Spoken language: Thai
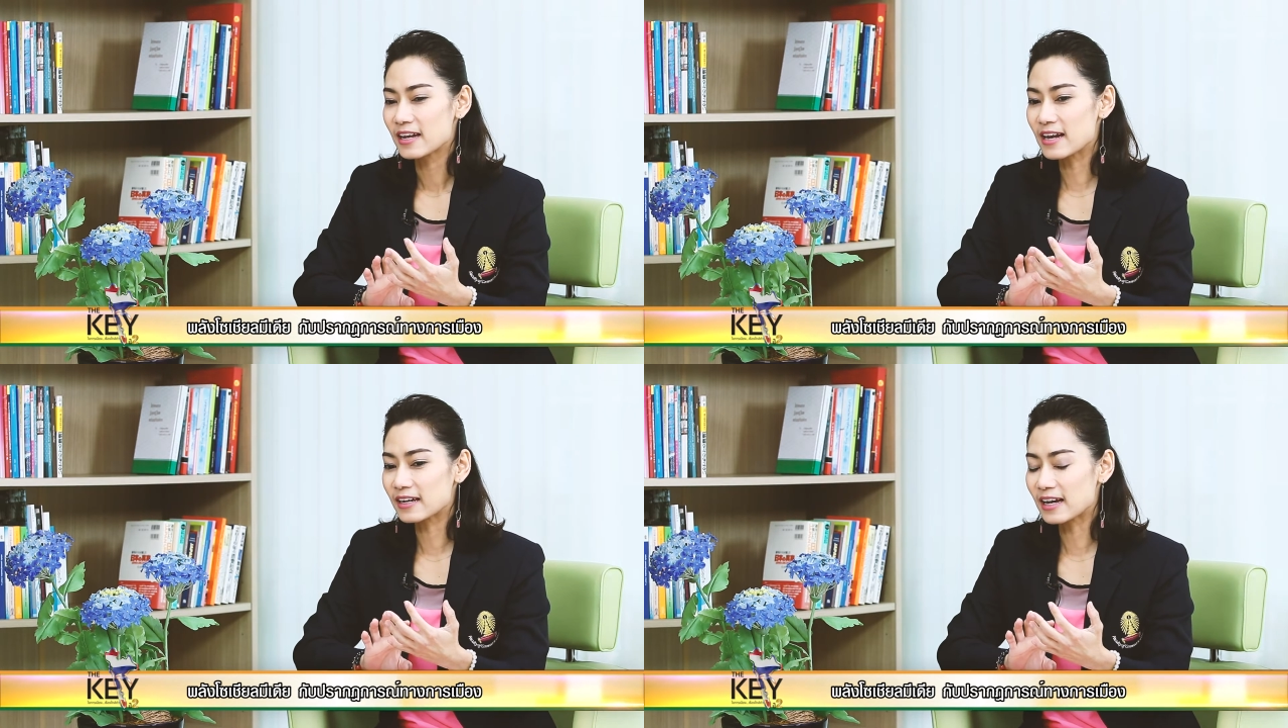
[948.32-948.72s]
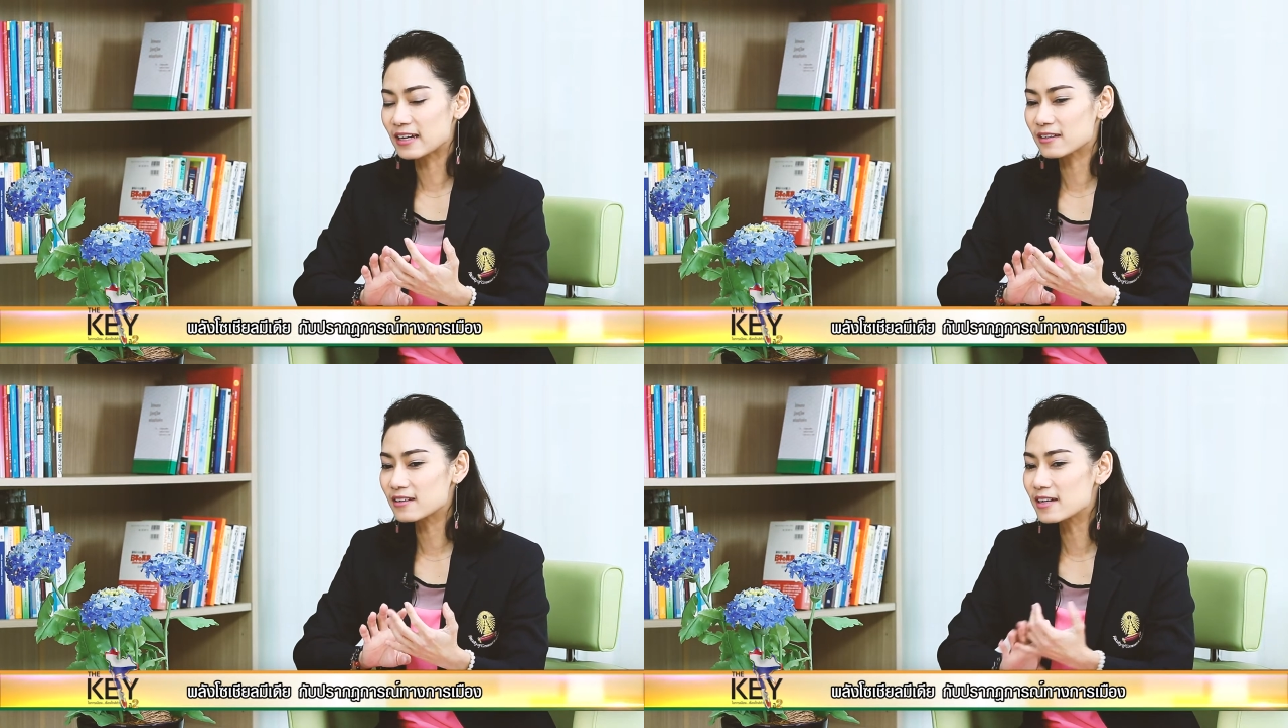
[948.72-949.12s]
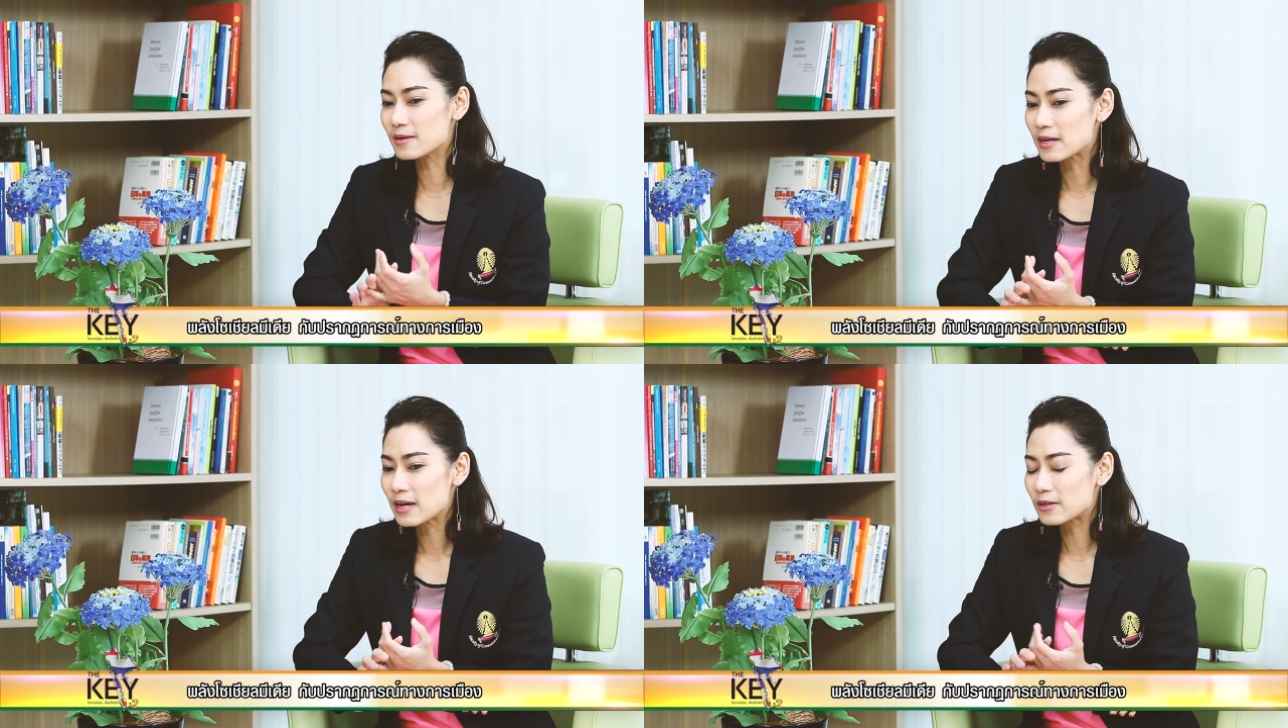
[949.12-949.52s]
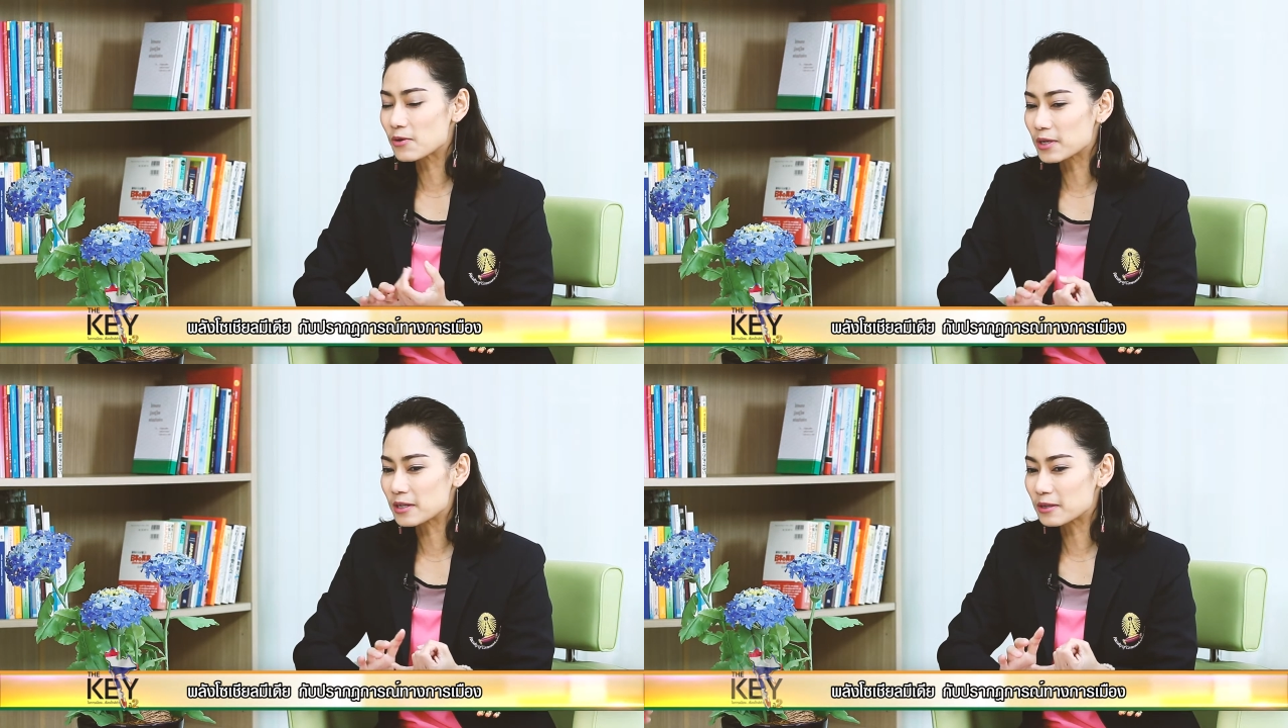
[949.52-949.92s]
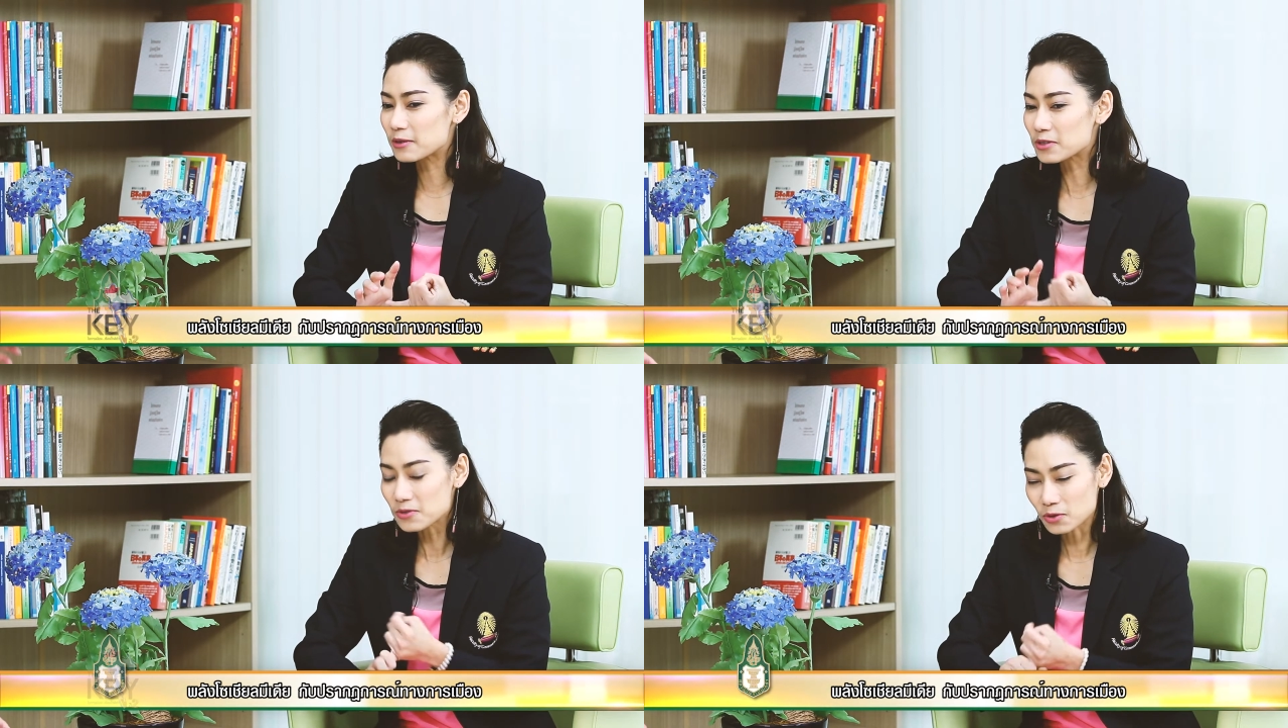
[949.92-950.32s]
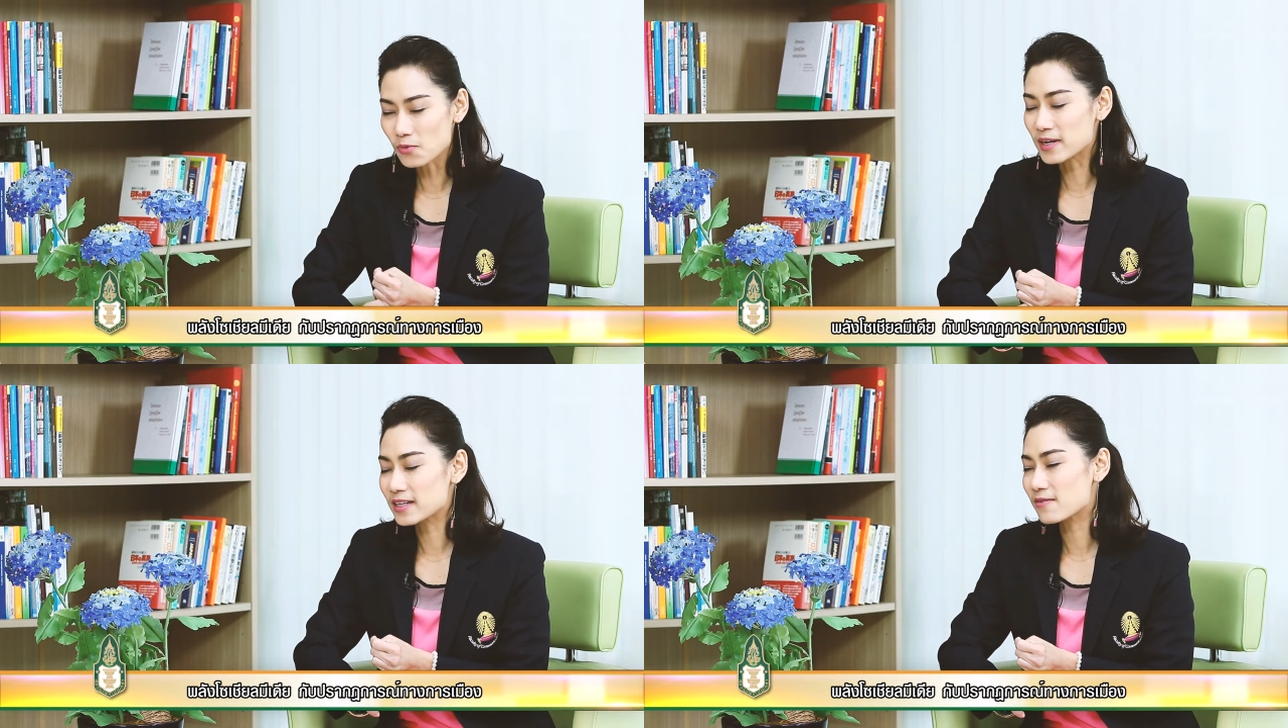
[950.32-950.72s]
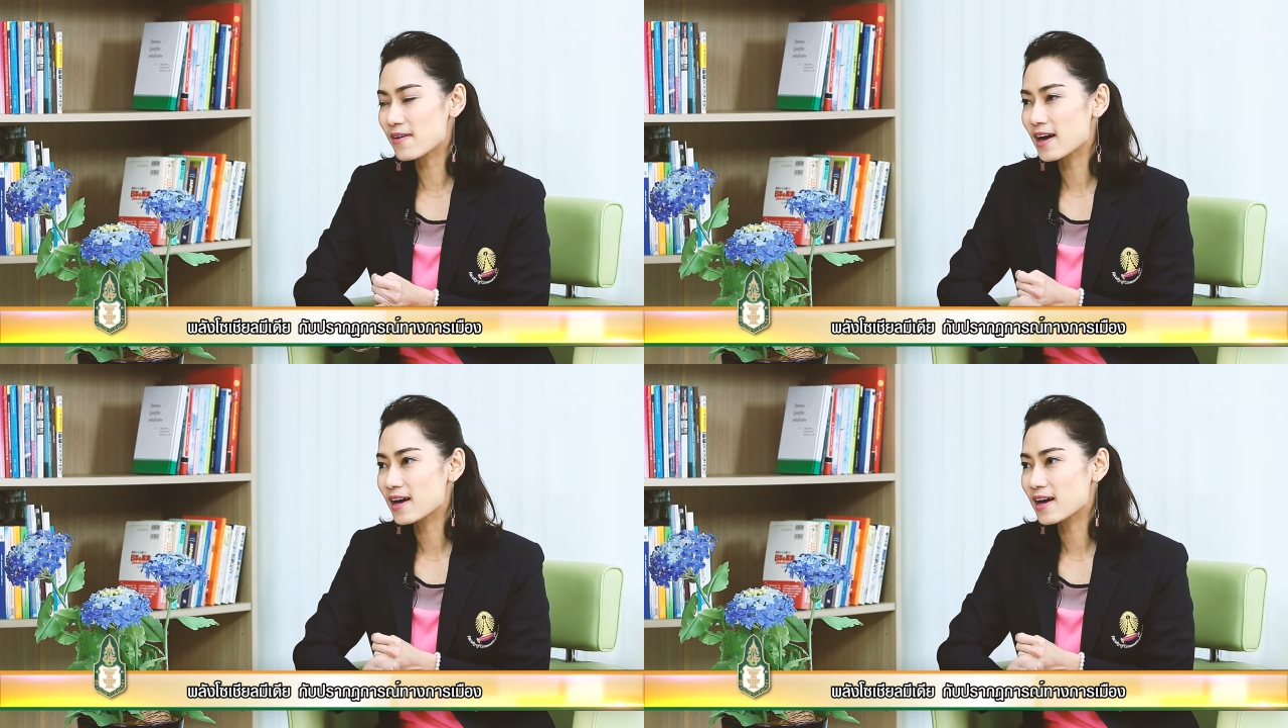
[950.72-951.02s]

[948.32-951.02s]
ดังนั้นก็เลยโดยโดยส่วนตัวเนี่ยคิดว่า